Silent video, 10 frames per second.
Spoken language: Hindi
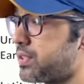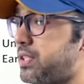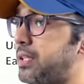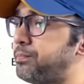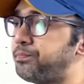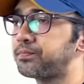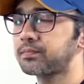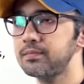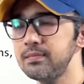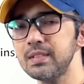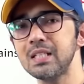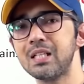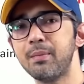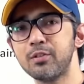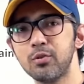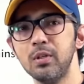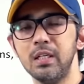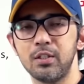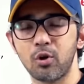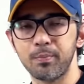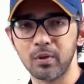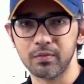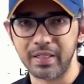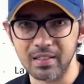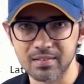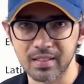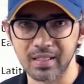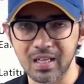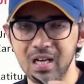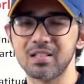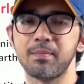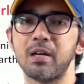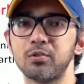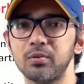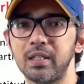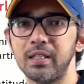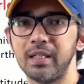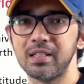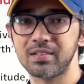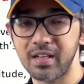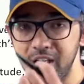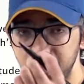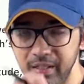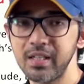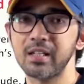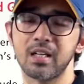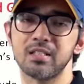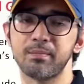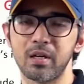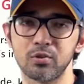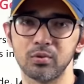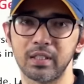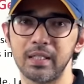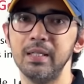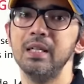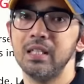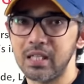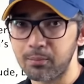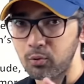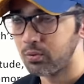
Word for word: चाहिए कि भाई जो ट्रॉपिक ऑफ कैंसर है कहाँ से पास होता है ठीक है स्टैंडर्ड मरीडियन कहाँ से पास होता है ये आपको